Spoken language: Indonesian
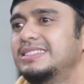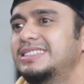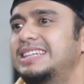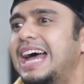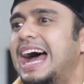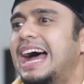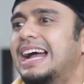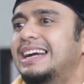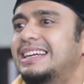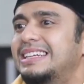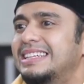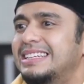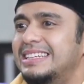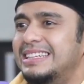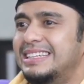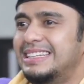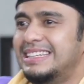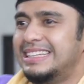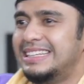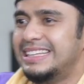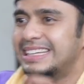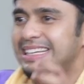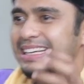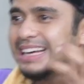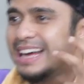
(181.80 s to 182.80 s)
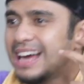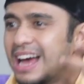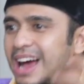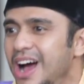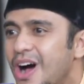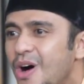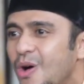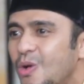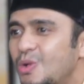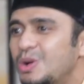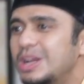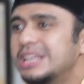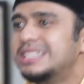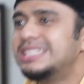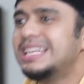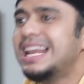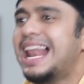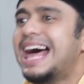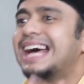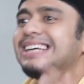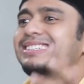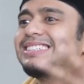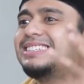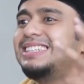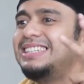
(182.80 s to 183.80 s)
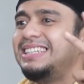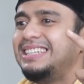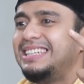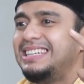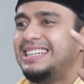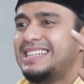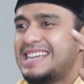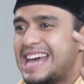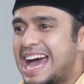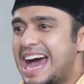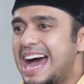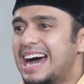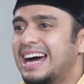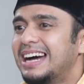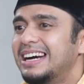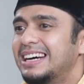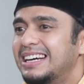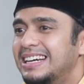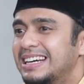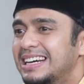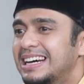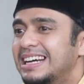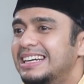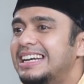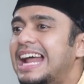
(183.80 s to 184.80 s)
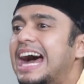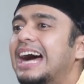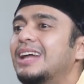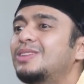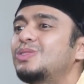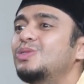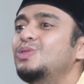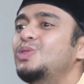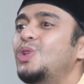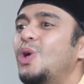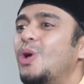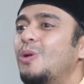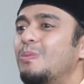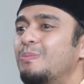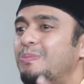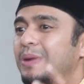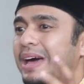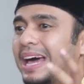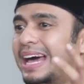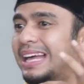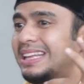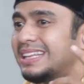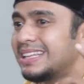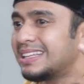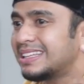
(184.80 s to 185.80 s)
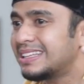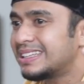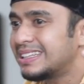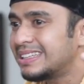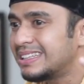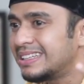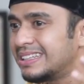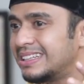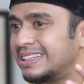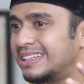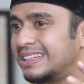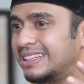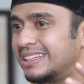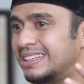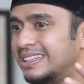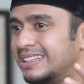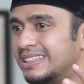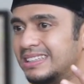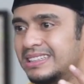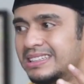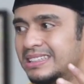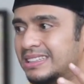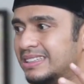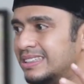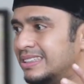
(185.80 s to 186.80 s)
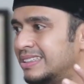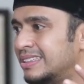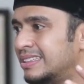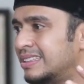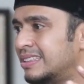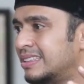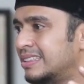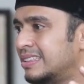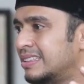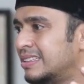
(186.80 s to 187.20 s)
Jadi, udah jelas nih ya. Nah, tuh dompet. Astagfirullahaladzim. Jadi